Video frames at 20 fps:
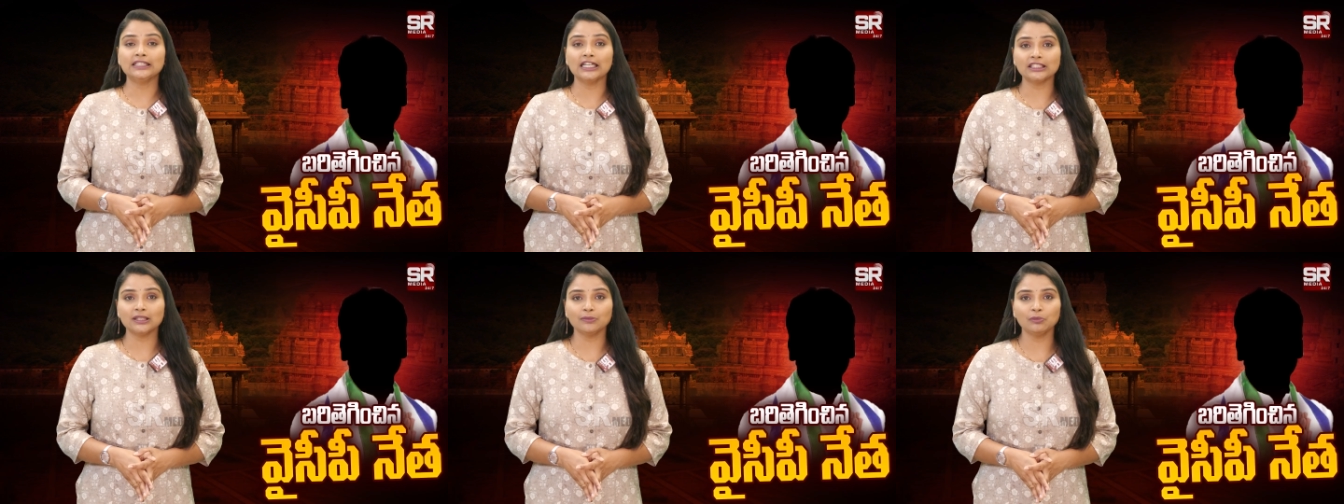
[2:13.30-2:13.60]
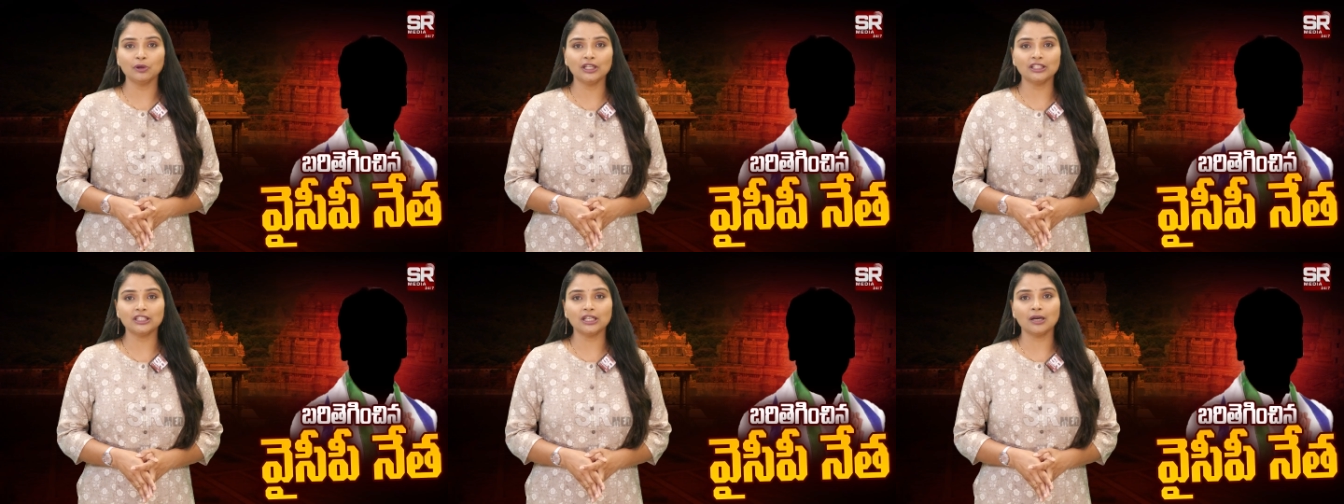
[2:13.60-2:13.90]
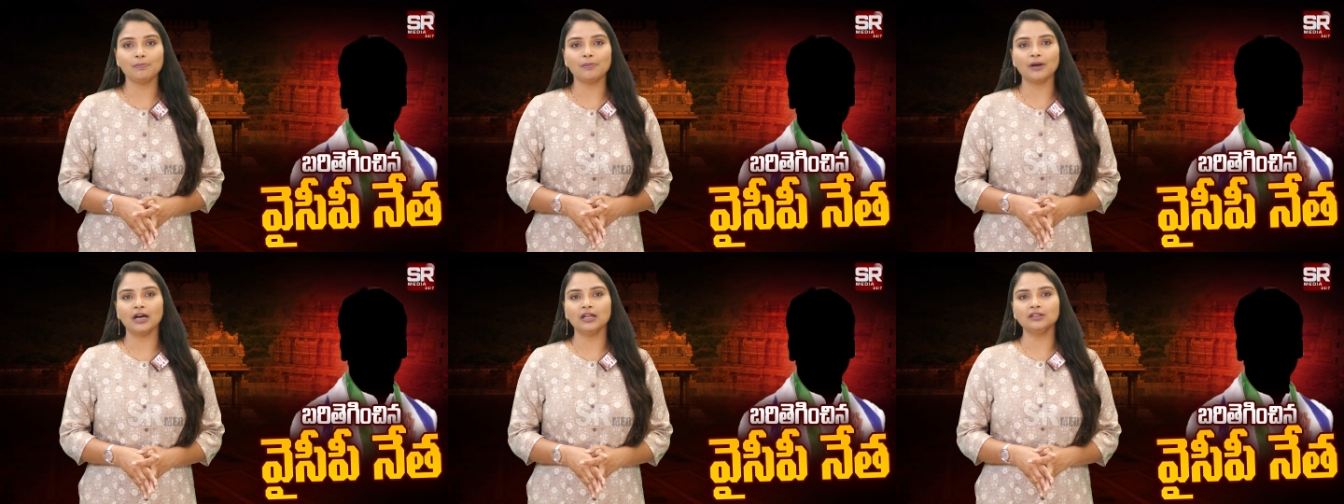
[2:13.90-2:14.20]
గతంలో ఇతర
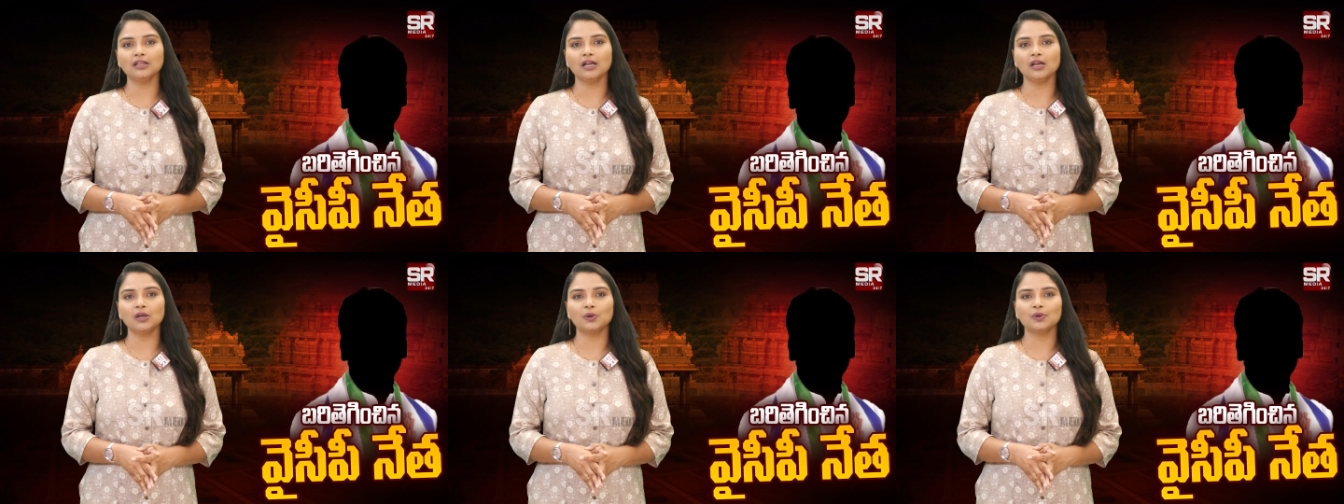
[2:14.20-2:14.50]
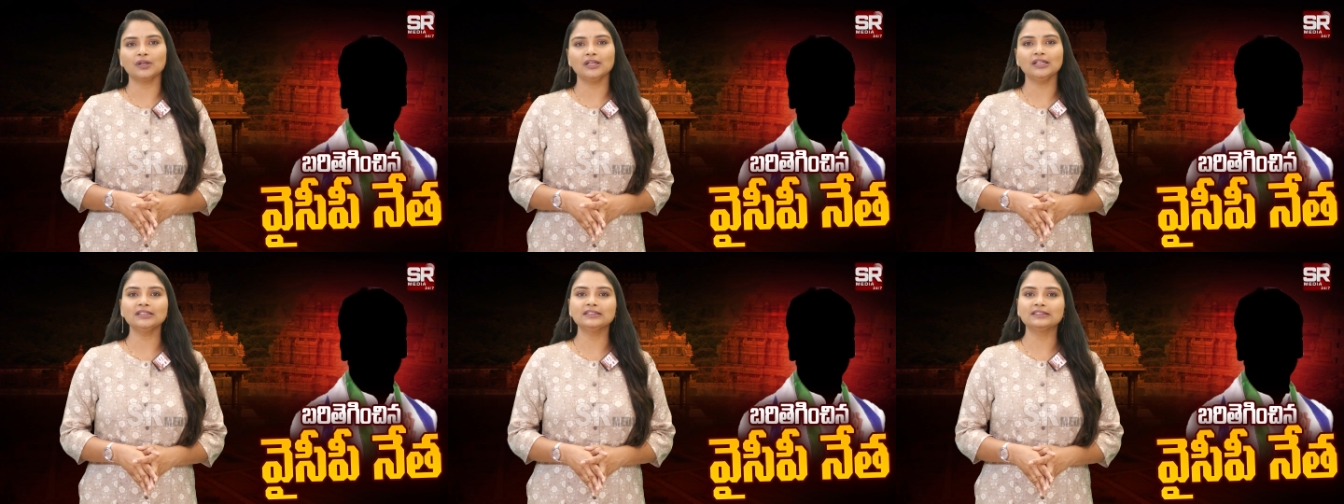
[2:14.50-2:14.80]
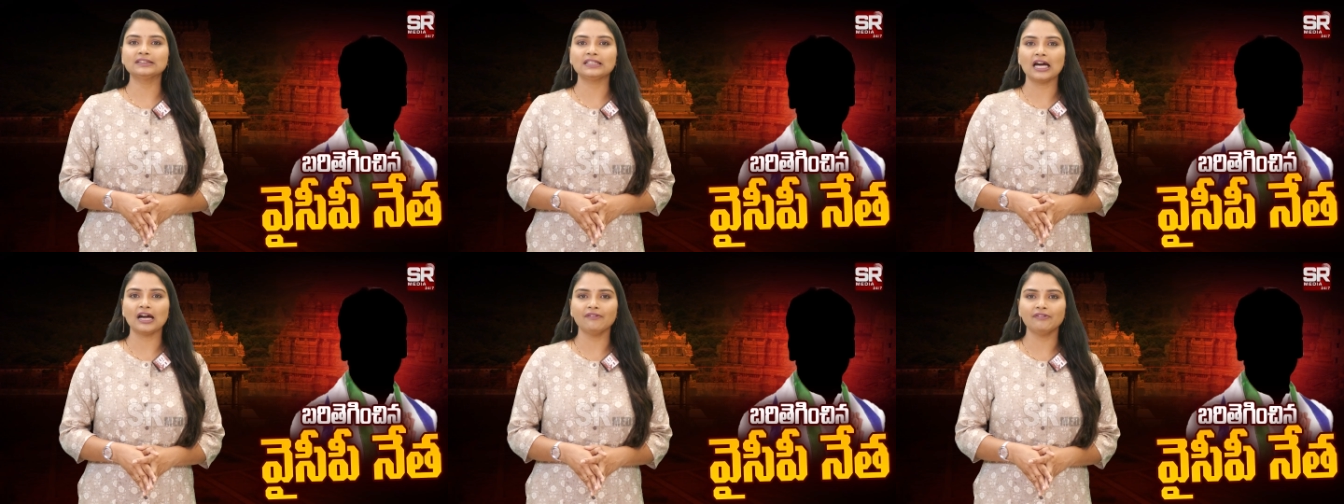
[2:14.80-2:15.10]
ప్రాంతాల నుండి
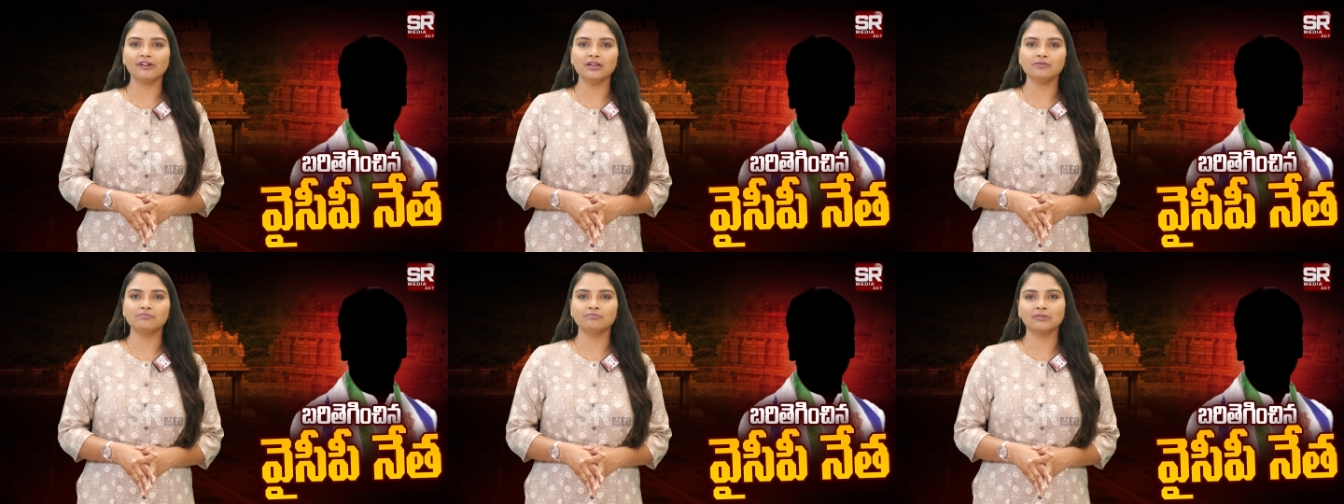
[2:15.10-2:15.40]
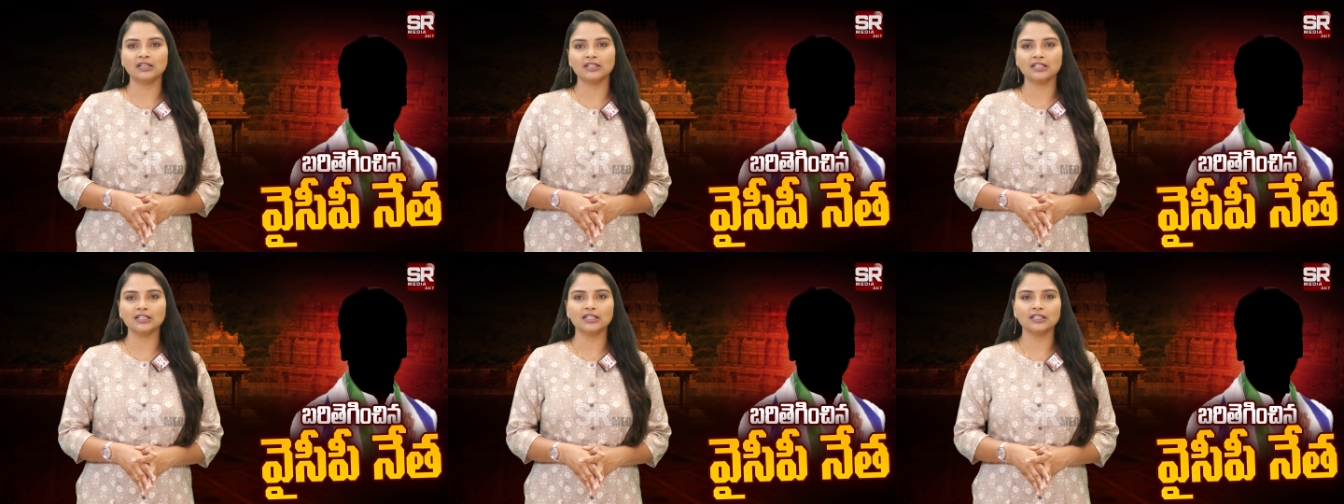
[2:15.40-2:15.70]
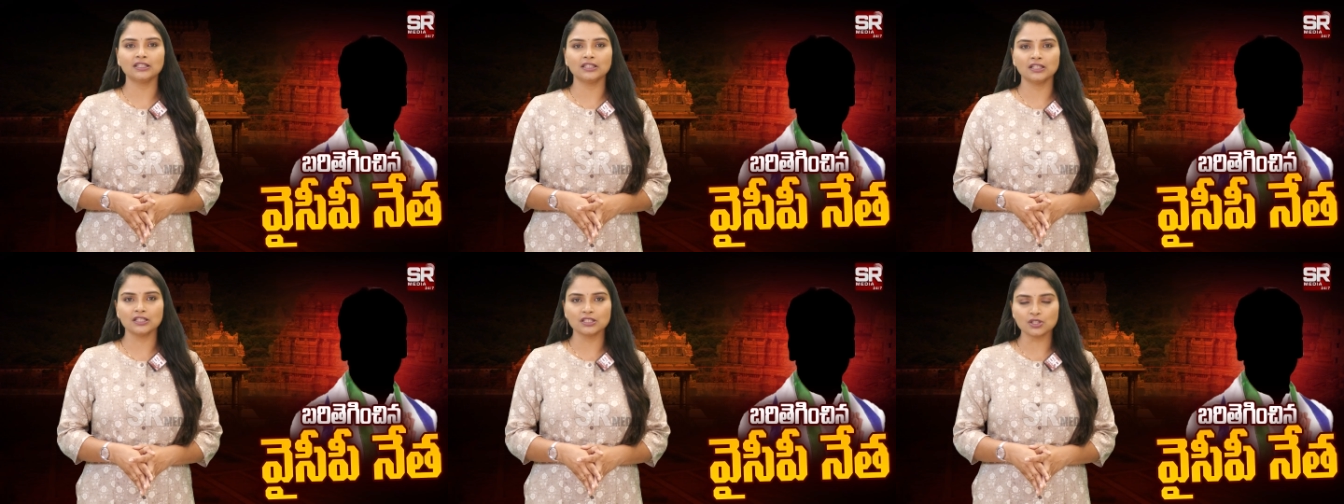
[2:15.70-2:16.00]
గ్రావెల్
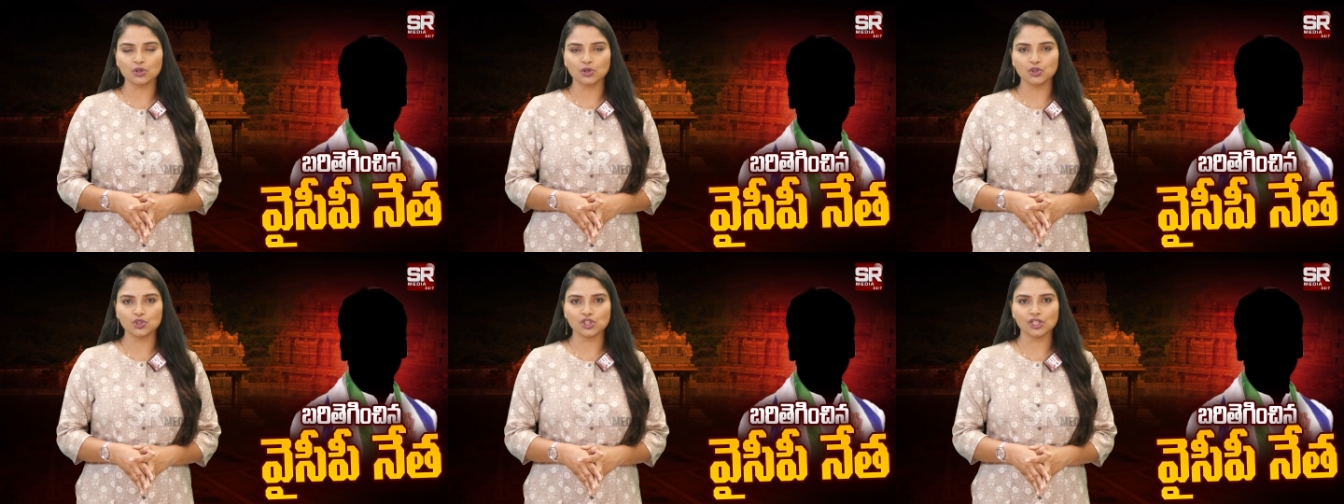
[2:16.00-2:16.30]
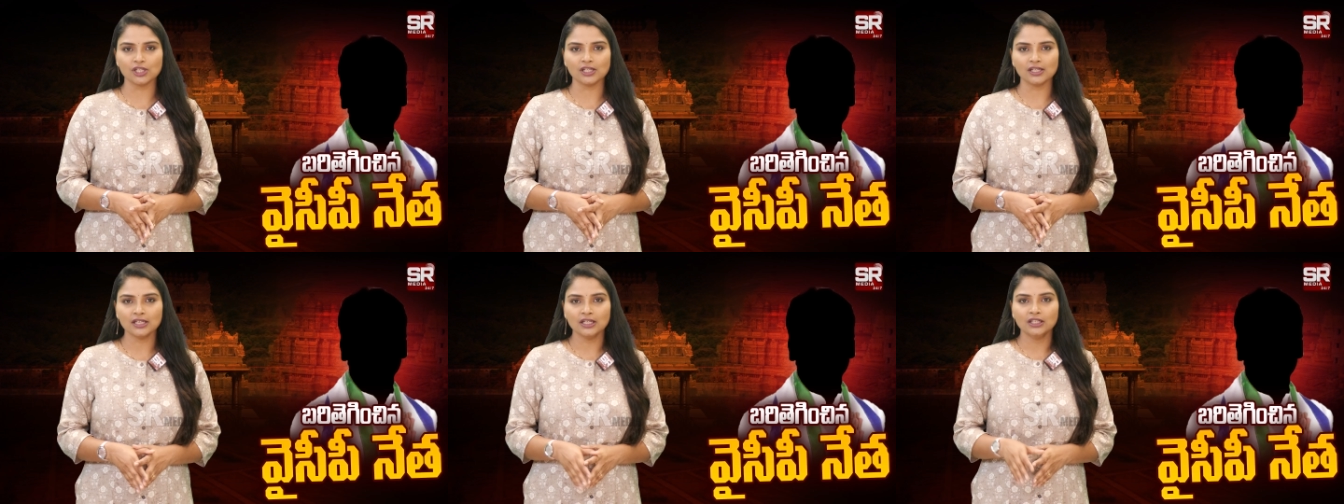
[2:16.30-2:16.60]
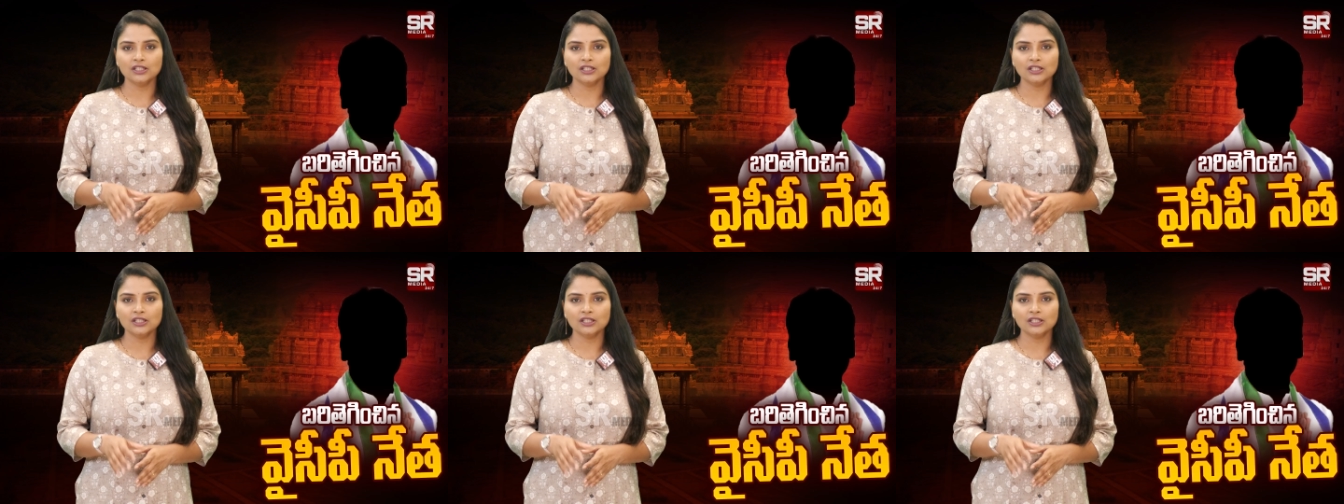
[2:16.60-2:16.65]
మట్టిని తీసుకొచ్చి